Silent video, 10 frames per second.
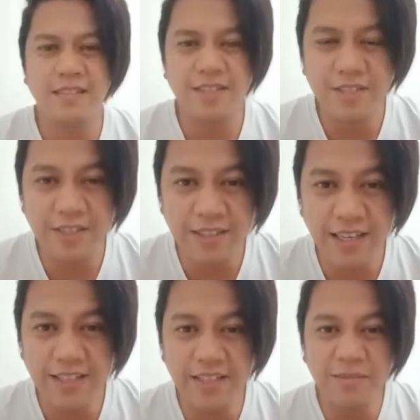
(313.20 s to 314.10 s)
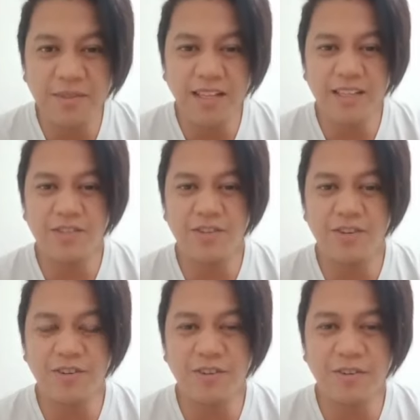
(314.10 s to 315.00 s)
Sir Cesar Morales
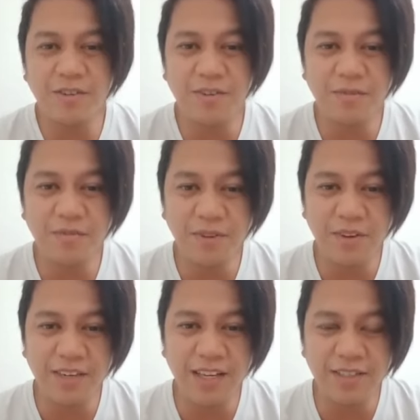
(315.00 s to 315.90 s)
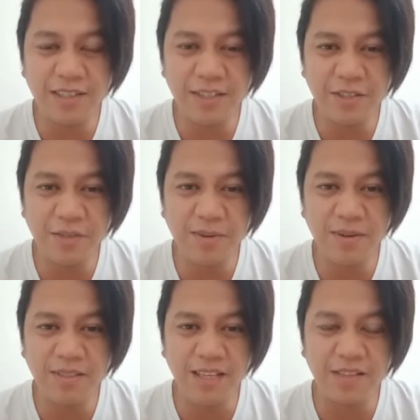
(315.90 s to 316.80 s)
Chonko, congratulations
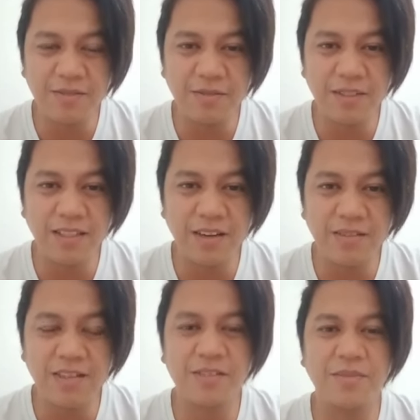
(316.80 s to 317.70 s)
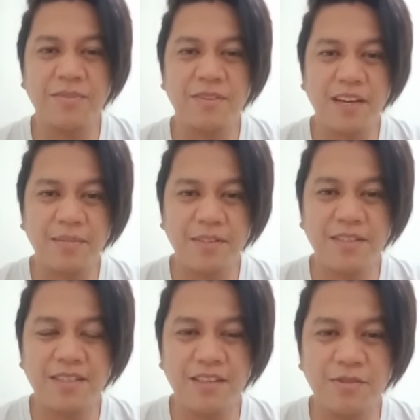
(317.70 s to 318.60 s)
po sa inyong 1,000
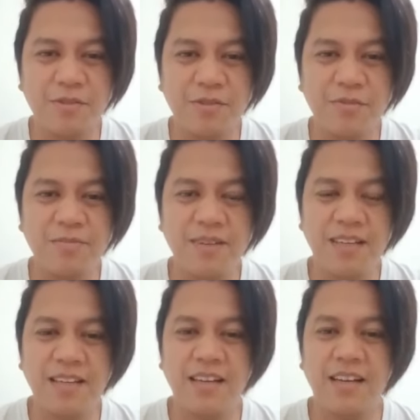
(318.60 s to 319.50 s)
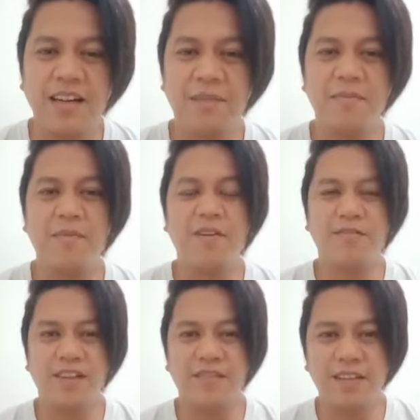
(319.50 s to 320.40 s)
subscribers sa YouTube. Kami po ang
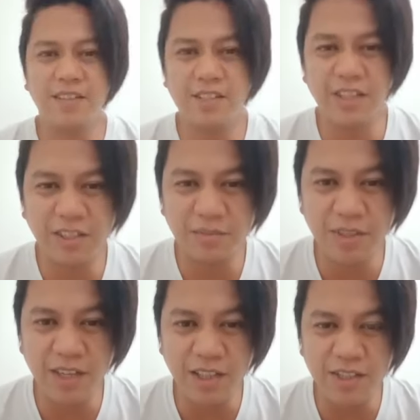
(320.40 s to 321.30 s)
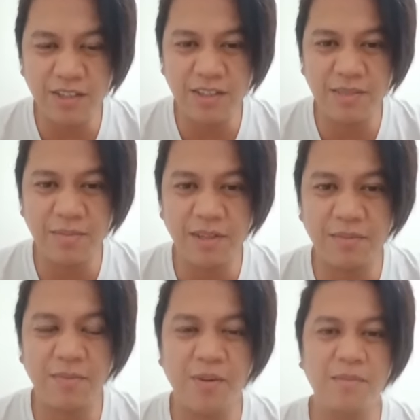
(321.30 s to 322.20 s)
500 Shutter Productions.
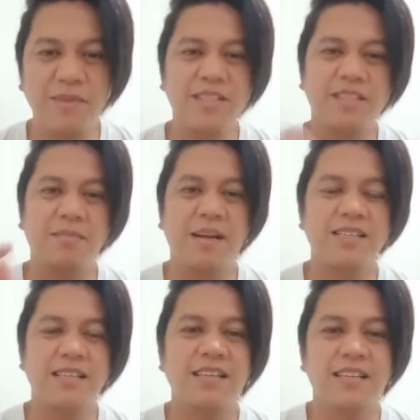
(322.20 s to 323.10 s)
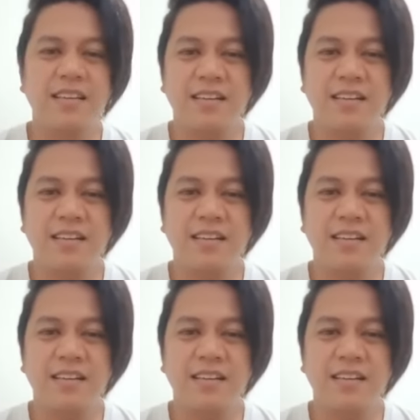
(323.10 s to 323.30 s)
Meron po kami dyan sa Pasig,